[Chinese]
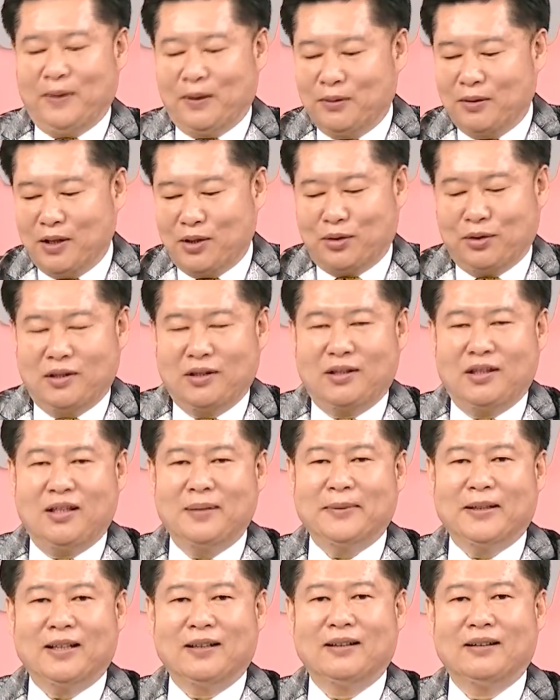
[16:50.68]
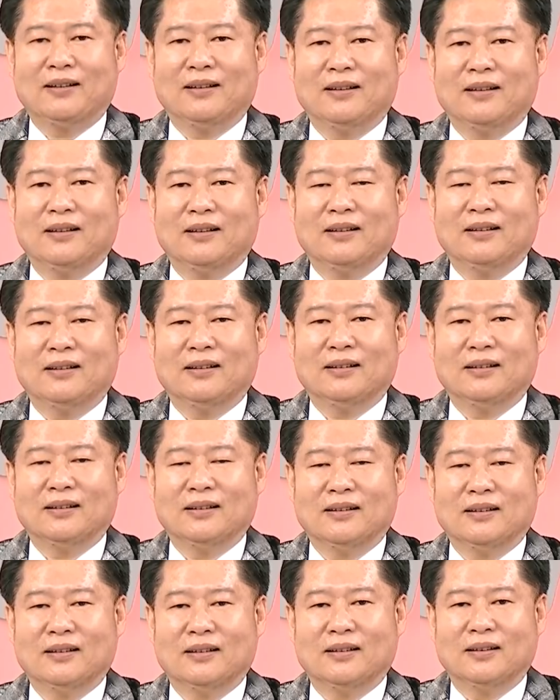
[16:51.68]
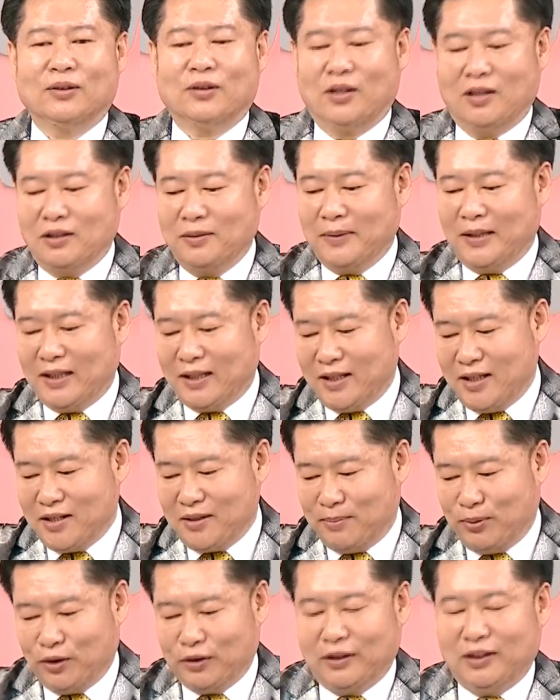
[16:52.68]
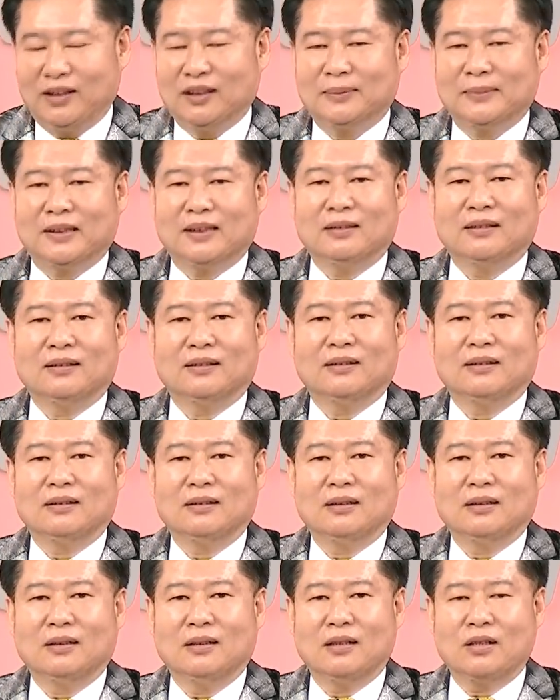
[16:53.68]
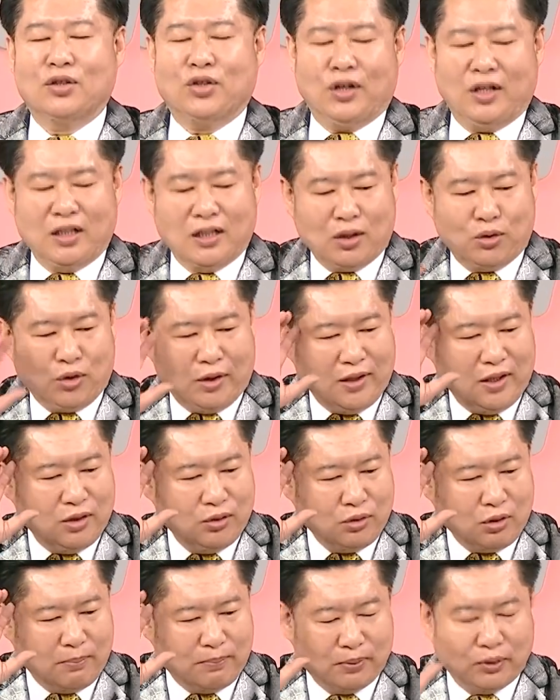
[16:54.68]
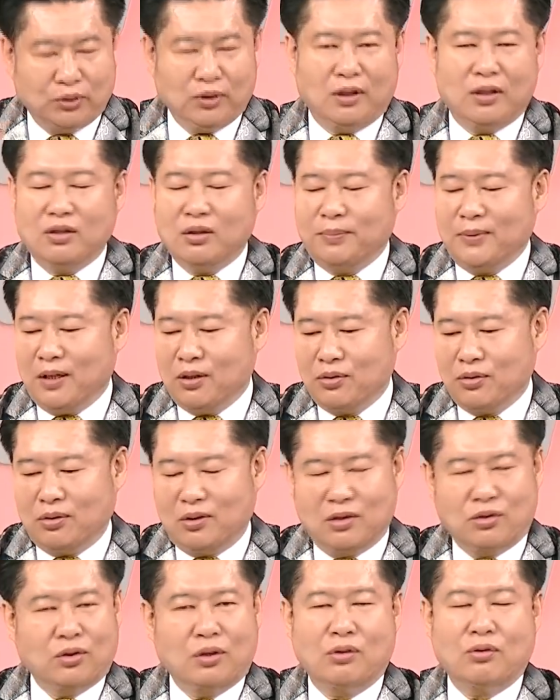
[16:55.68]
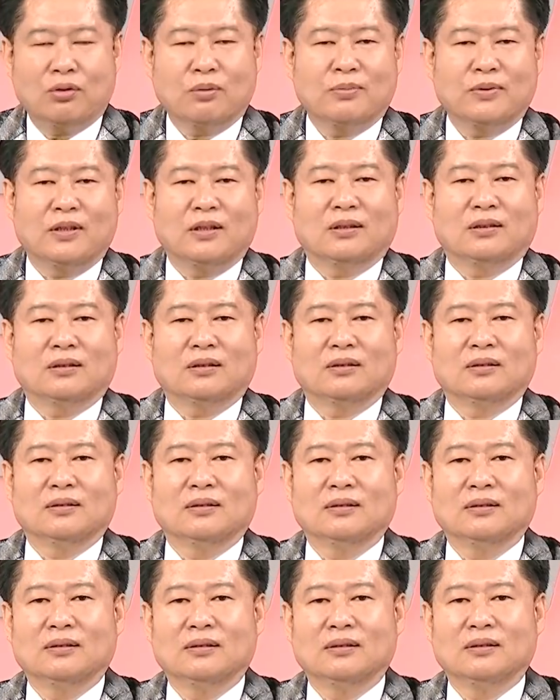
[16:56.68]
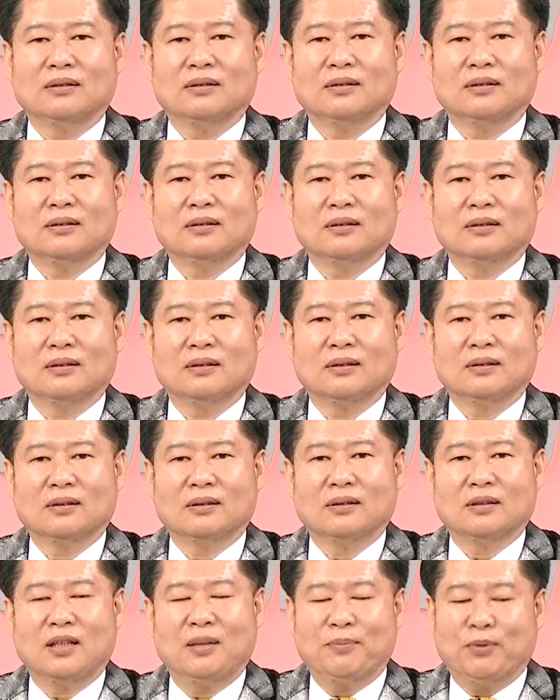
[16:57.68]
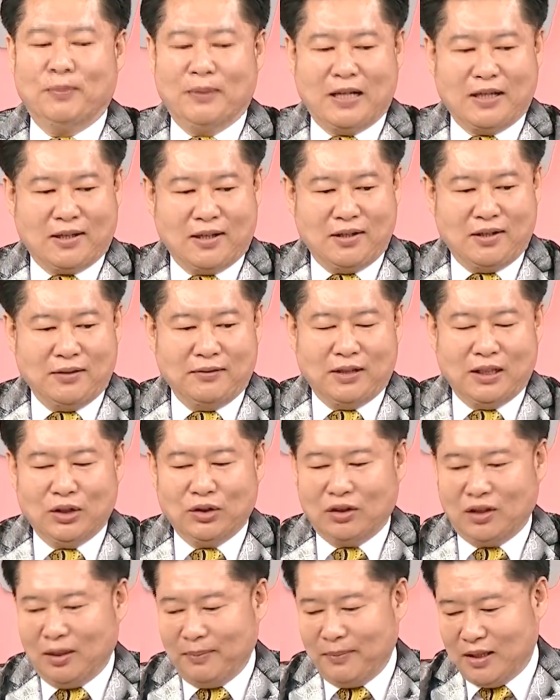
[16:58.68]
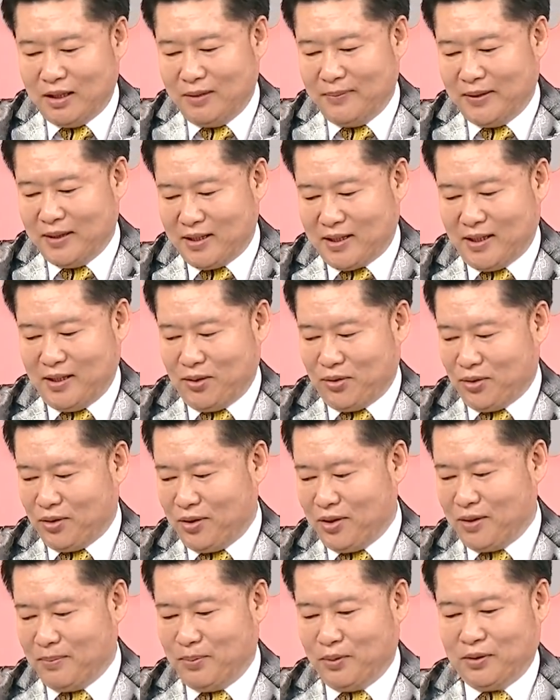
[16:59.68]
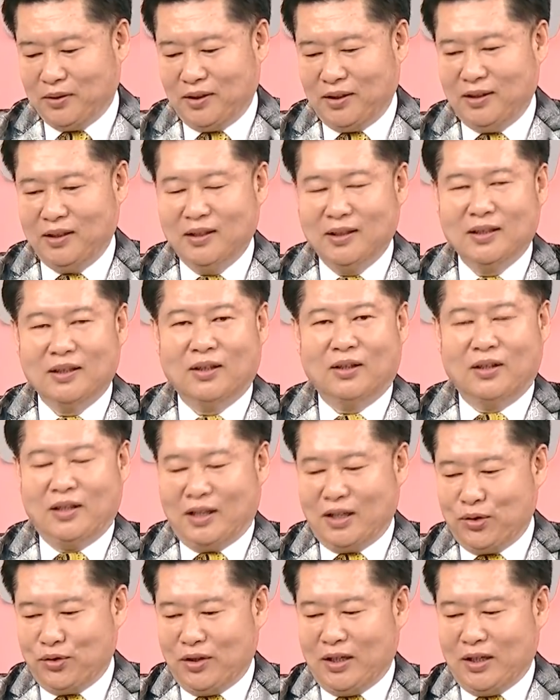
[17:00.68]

不我最低吗？我要去买那个一直破底的吗？所以你的观念如果不对，你就不要做，你绝对做不赢了。你不买三千环动，那每次买三种，一直破底哦，那个